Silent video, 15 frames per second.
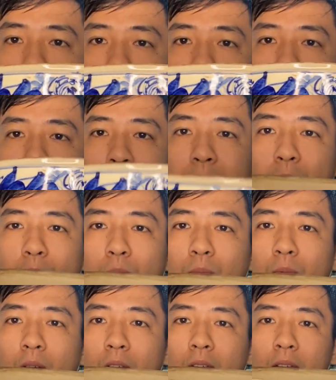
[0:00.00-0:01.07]
cái khai bông
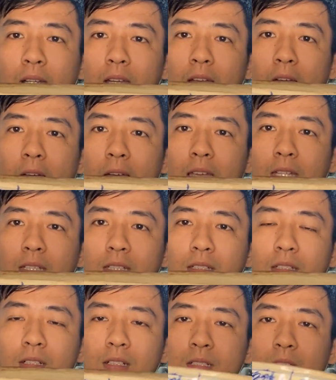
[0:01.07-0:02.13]
cái khai
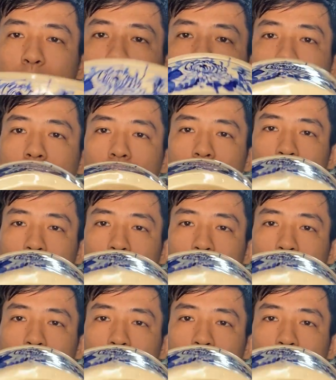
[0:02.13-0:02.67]
nước này mọi người